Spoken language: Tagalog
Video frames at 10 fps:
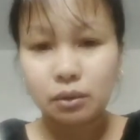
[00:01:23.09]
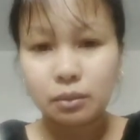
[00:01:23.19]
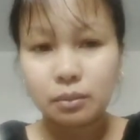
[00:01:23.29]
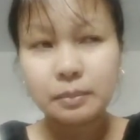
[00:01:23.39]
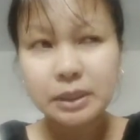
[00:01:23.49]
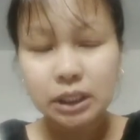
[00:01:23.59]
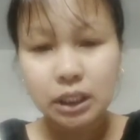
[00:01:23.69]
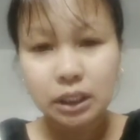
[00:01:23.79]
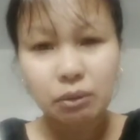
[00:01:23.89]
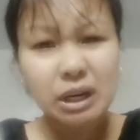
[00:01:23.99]
Umpisa,
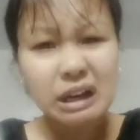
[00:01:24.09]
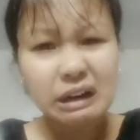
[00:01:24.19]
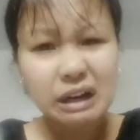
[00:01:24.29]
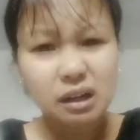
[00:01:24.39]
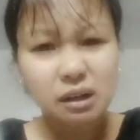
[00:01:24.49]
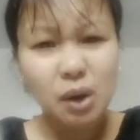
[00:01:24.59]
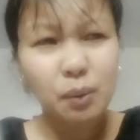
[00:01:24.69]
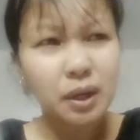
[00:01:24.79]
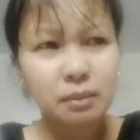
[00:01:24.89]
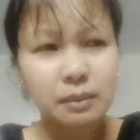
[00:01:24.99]
wala lang.
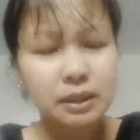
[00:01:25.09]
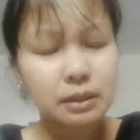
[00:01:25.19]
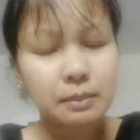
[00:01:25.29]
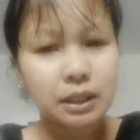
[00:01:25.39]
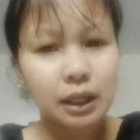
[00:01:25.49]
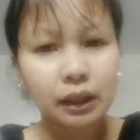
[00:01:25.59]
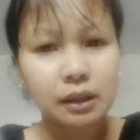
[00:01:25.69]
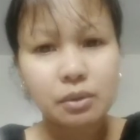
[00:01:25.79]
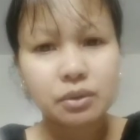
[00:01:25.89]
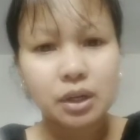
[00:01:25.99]
Ewan, basta may nakita
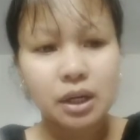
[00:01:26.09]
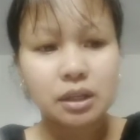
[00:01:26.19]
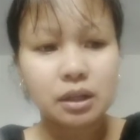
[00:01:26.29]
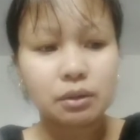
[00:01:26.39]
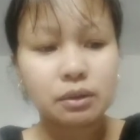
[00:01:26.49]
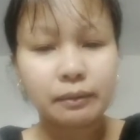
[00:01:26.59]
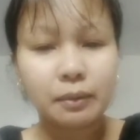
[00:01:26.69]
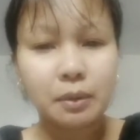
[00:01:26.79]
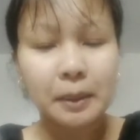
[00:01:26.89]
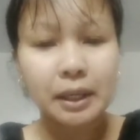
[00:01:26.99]
ko sa kanya do sa
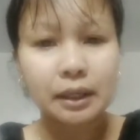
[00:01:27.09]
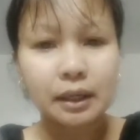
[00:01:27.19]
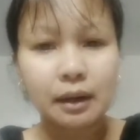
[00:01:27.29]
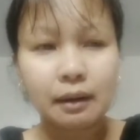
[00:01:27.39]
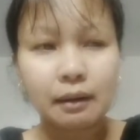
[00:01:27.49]
profile niya na